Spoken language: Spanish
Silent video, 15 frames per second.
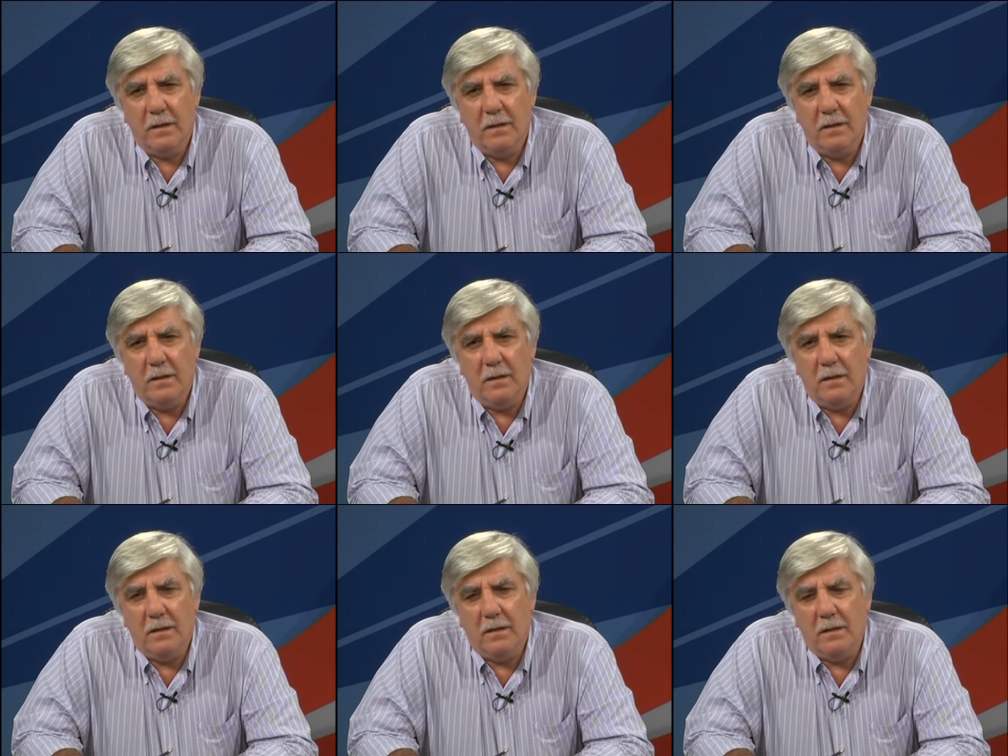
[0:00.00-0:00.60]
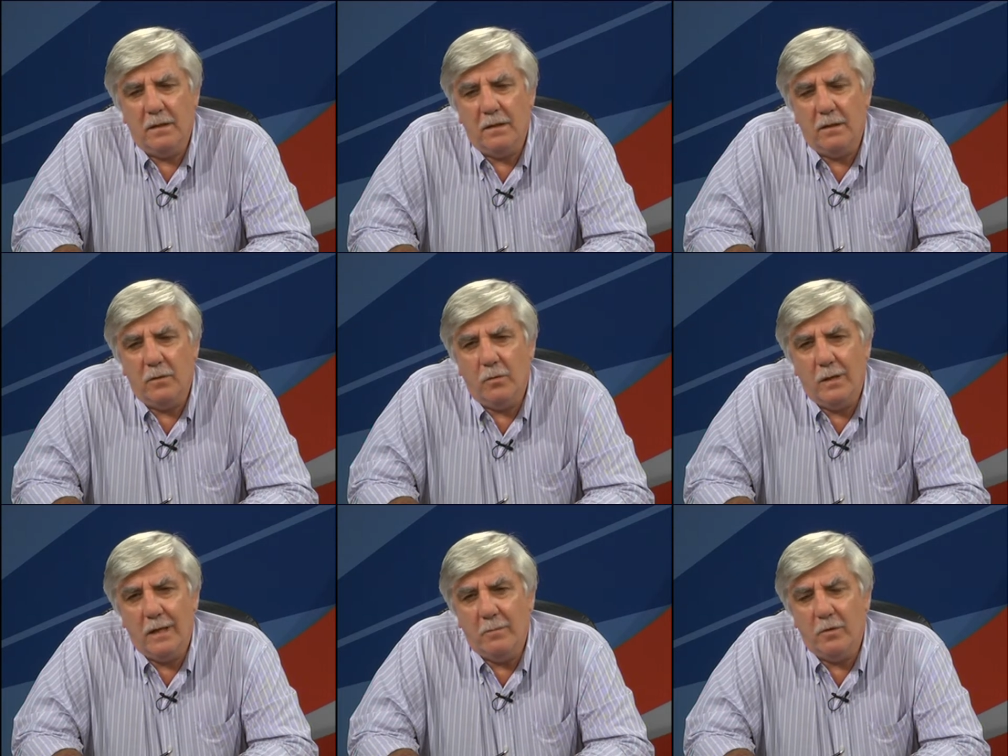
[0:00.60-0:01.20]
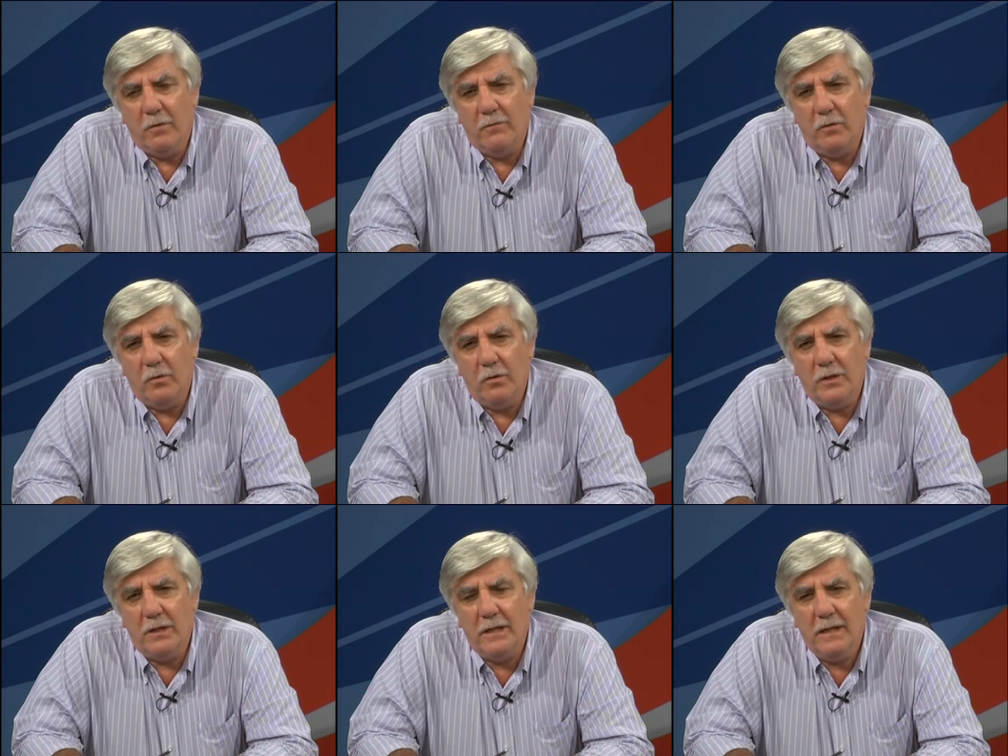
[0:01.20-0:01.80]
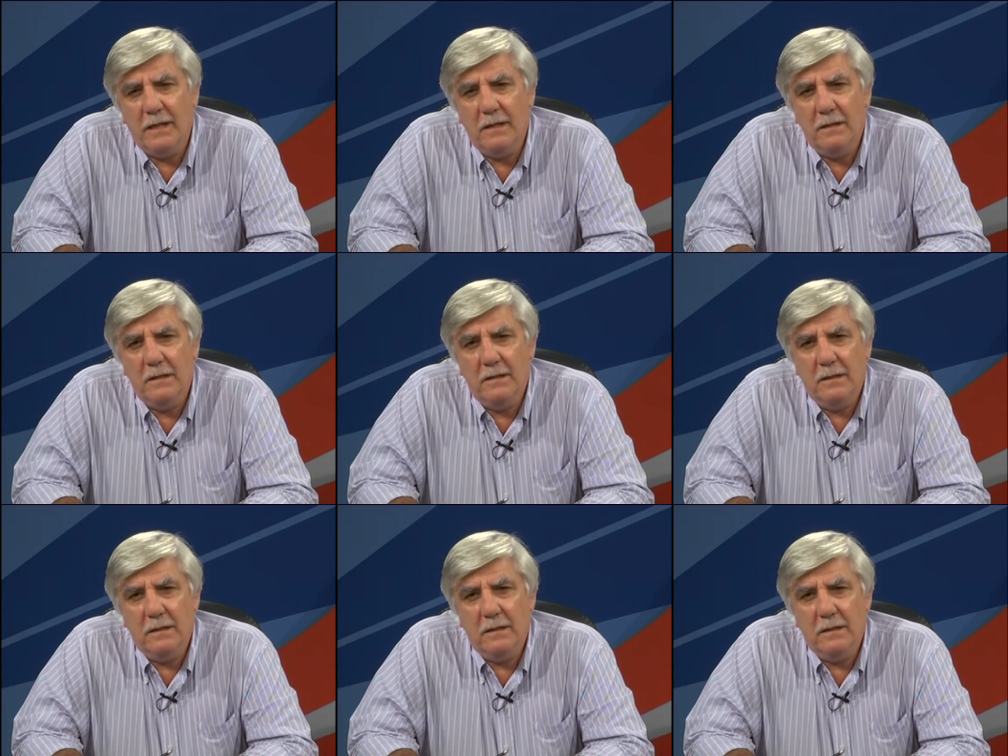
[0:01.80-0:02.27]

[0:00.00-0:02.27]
eh, o en la morfología,